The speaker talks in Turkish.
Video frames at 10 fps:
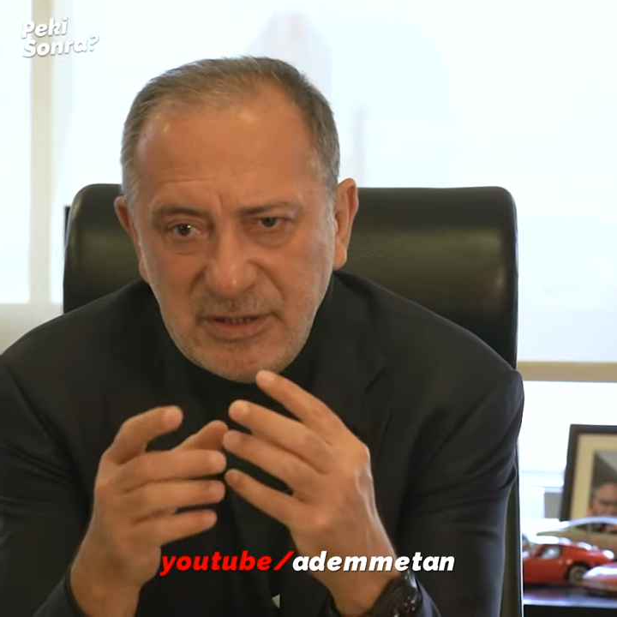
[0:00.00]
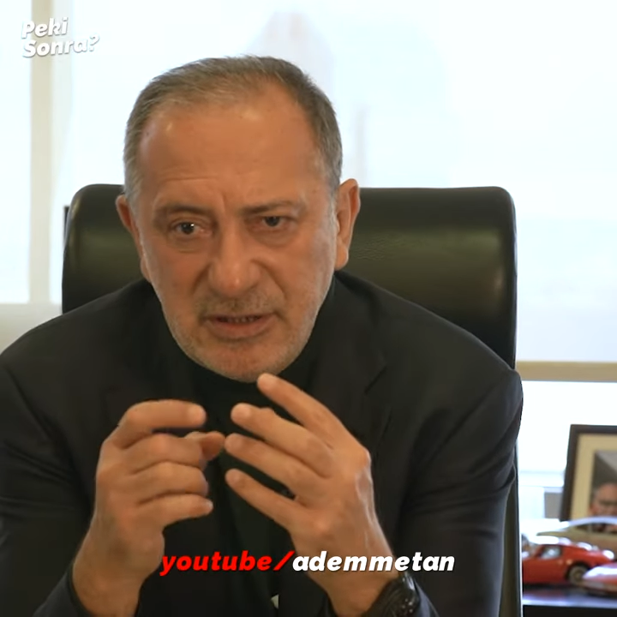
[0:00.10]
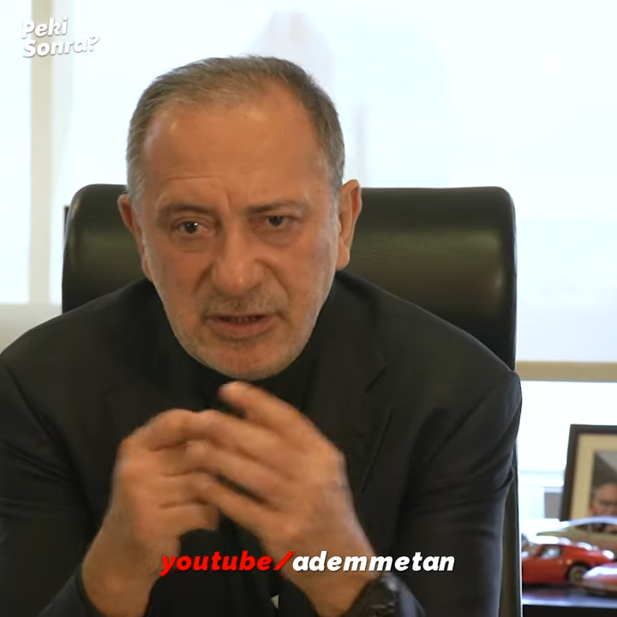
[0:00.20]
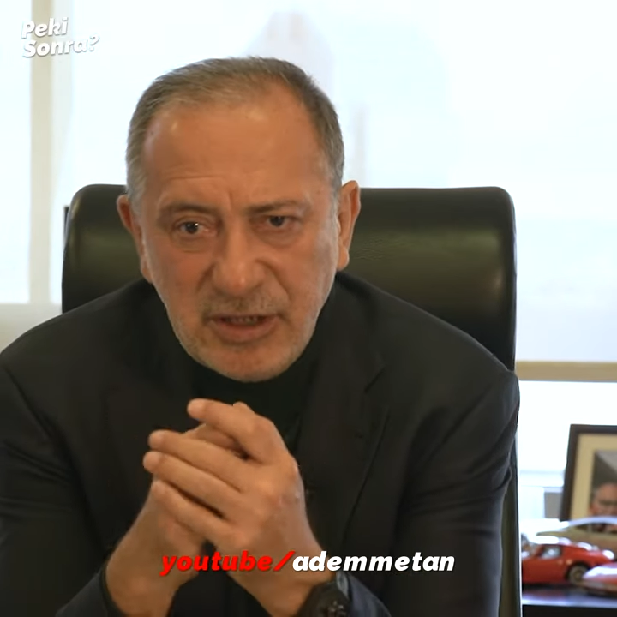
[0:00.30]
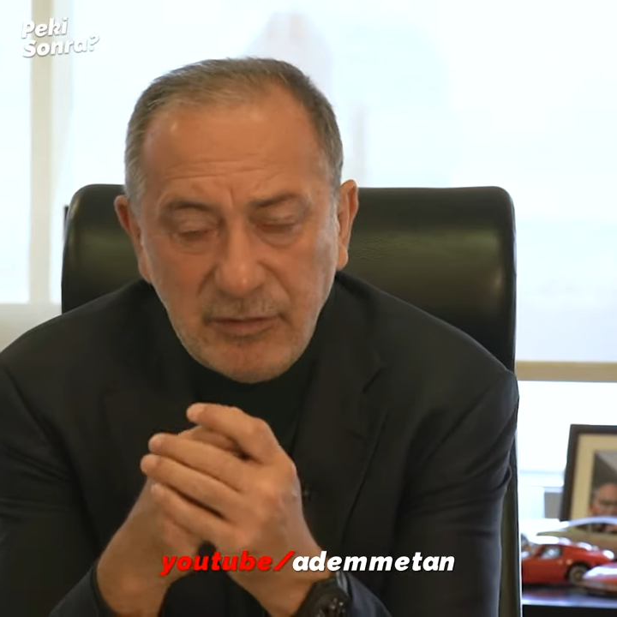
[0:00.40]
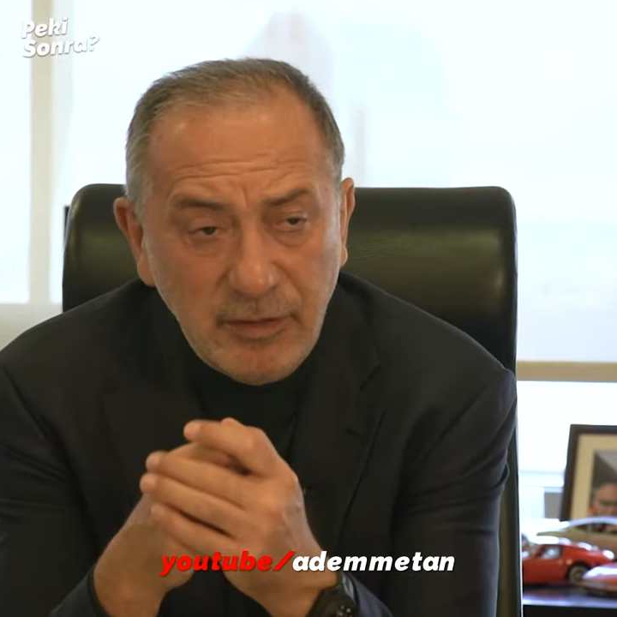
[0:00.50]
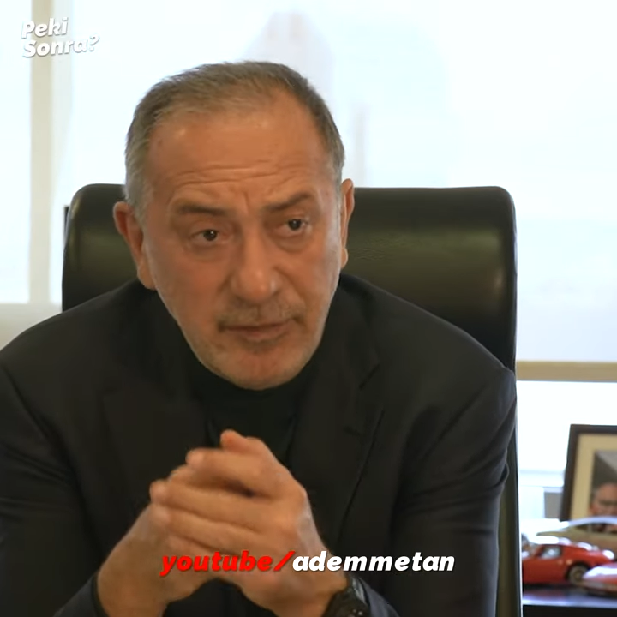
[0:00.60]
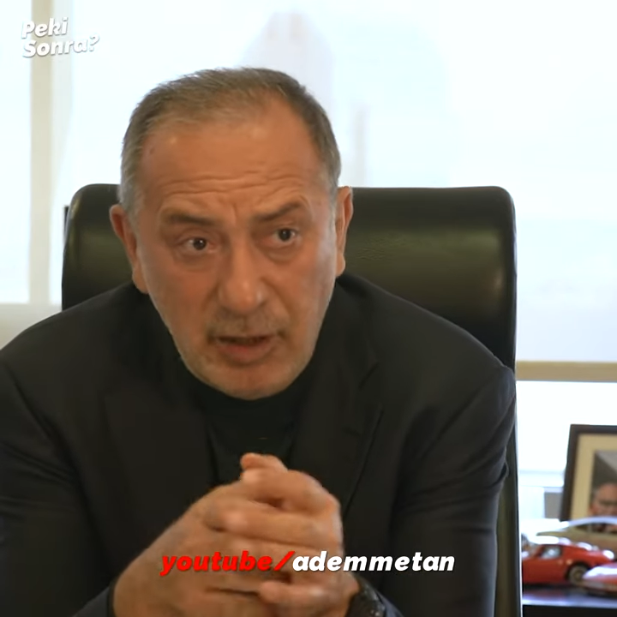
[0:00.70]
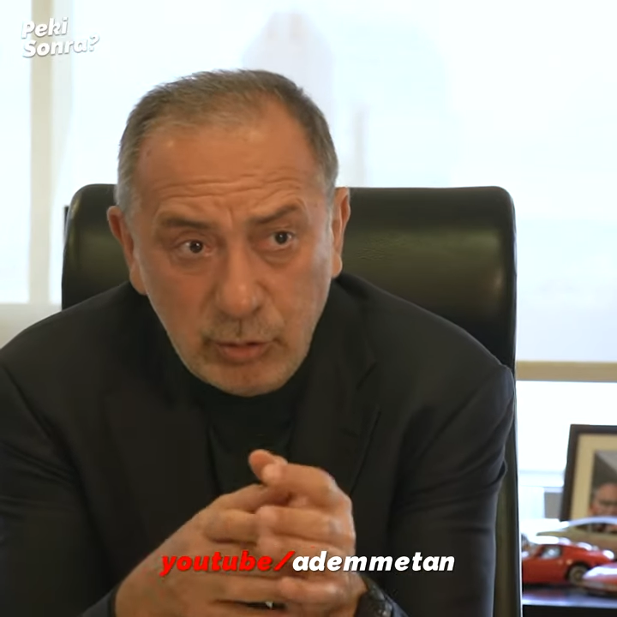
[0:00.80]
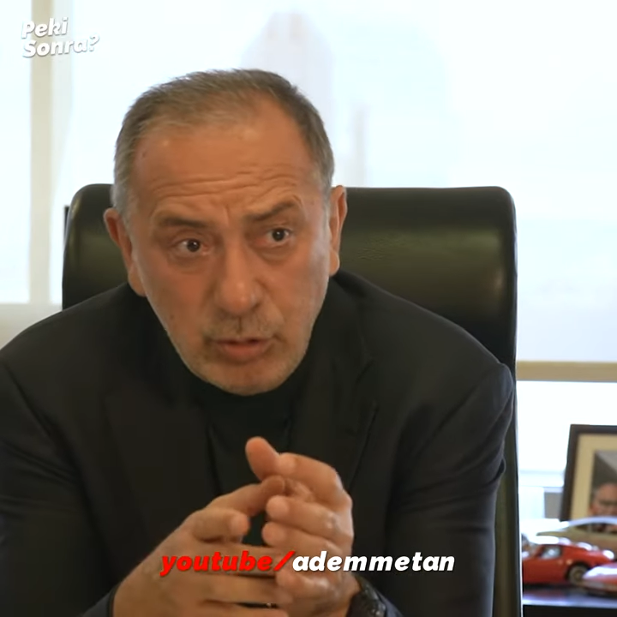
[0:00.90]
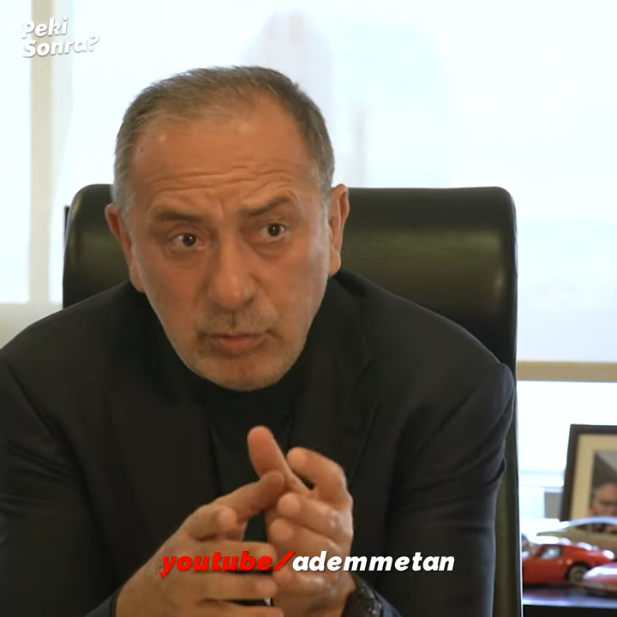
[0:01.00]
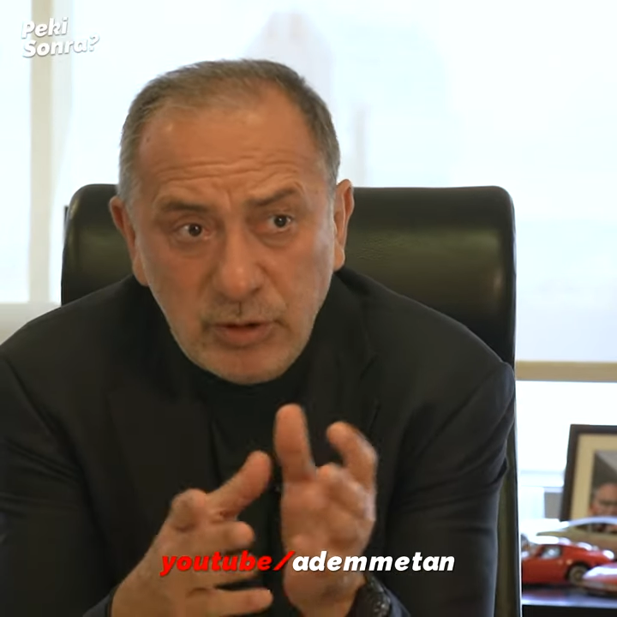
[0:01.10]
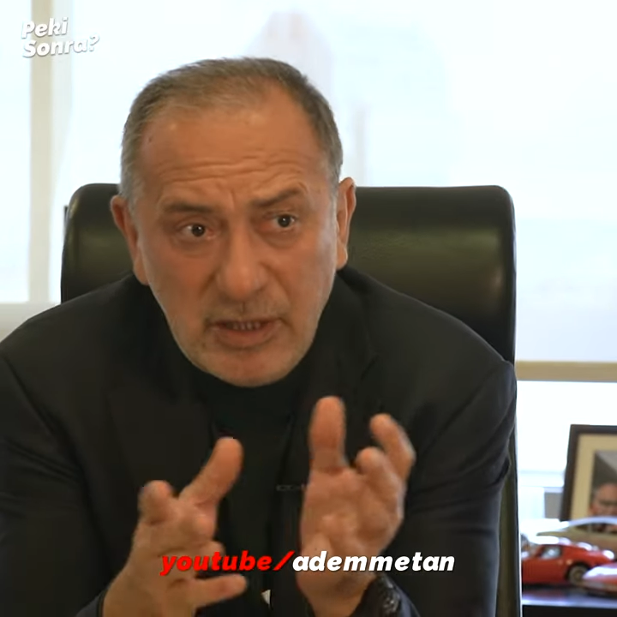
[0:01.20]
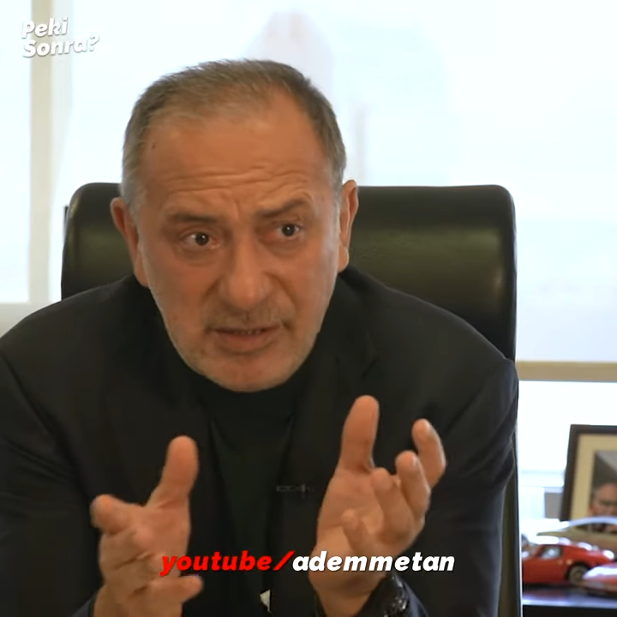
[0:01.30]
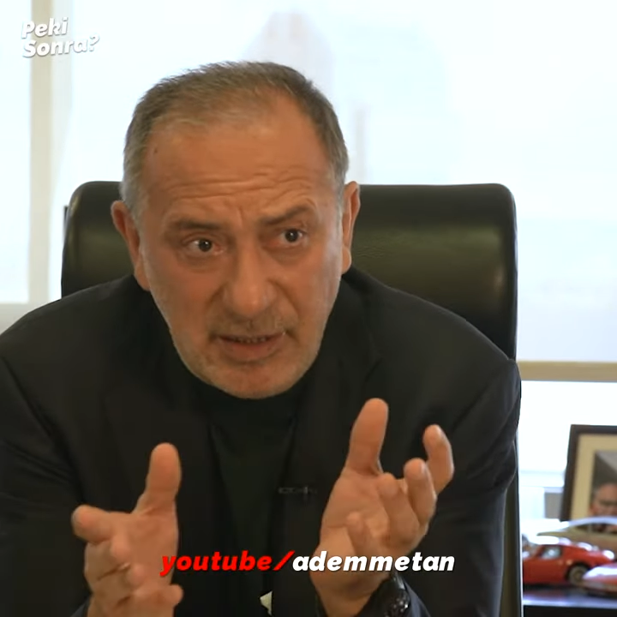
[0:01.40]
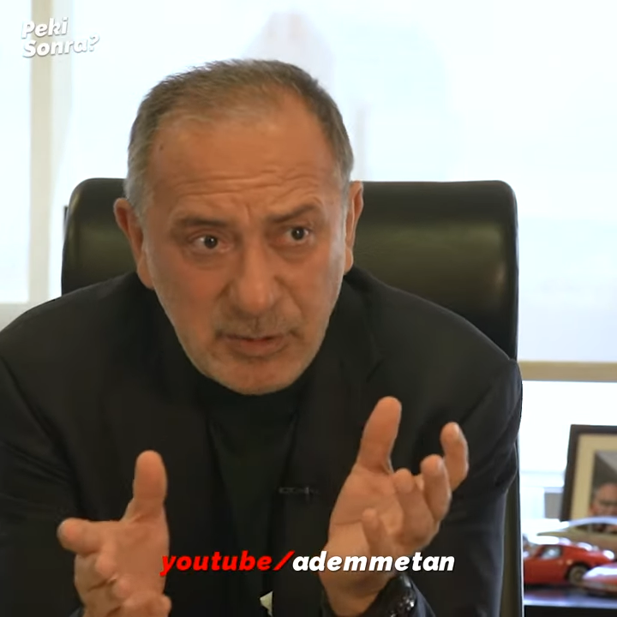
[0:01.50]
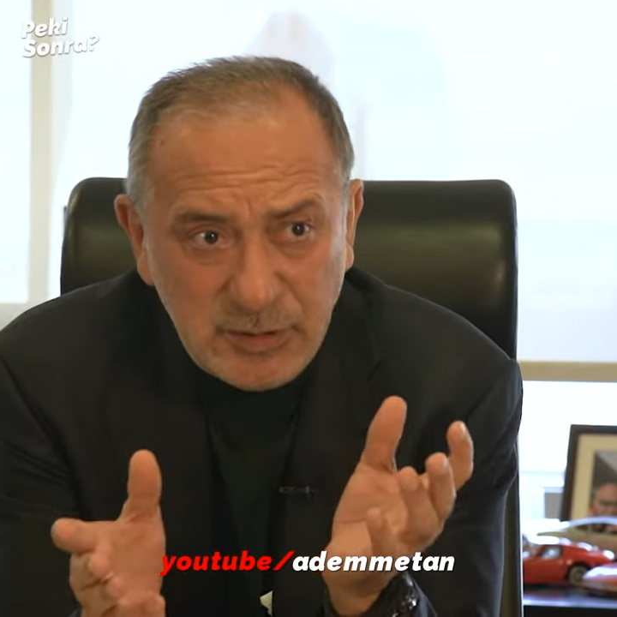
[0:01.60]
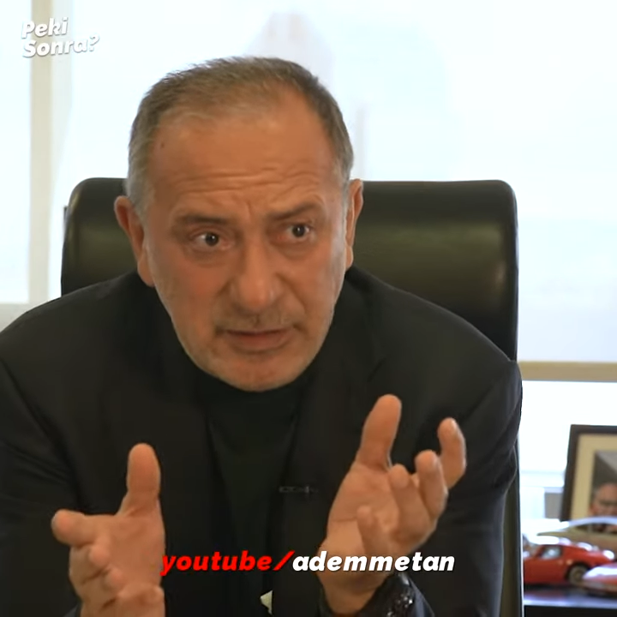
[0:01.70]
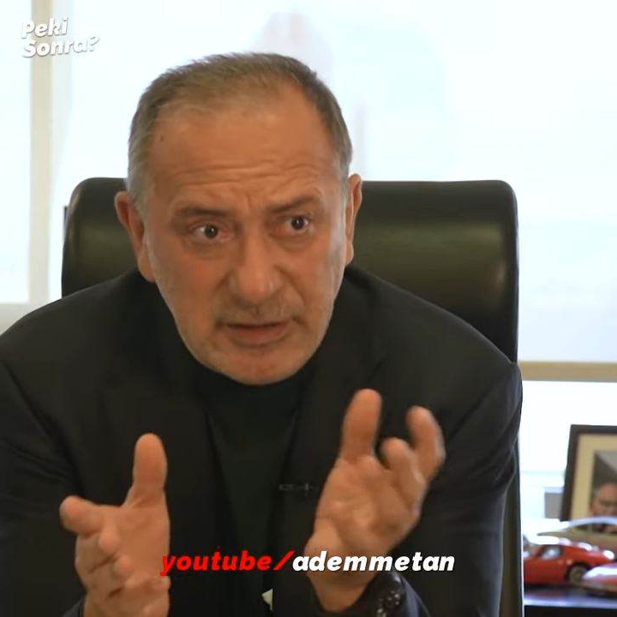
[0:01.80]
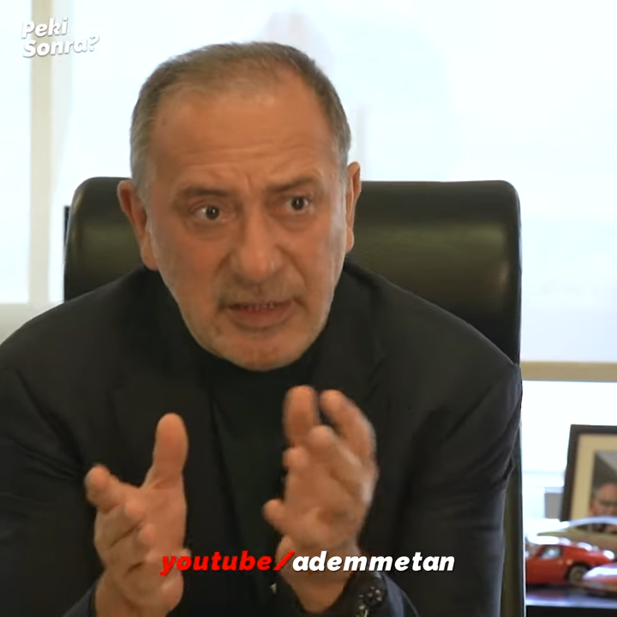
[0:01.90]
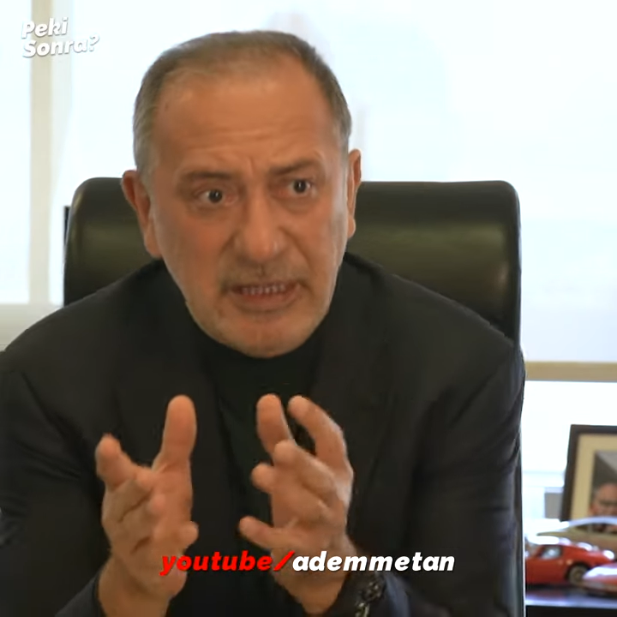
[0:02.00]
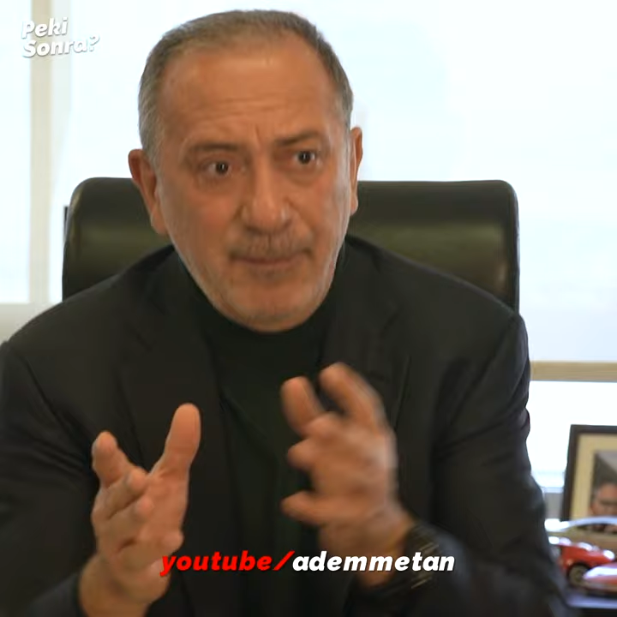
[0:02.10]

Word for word: bir dini şey var ve Anadolu'yu bunlar sanmış vaziyette.